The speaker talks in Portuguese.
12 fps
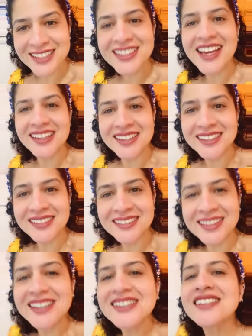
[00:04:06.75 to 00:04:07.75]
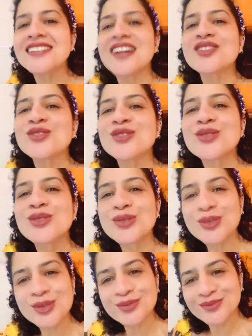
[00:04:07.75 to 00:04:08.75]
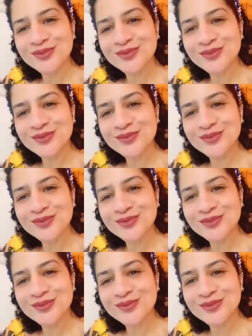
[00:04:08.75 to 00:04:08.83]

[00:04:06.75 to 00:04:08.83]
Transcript: E aí, o que, que vocês acham disso tudo?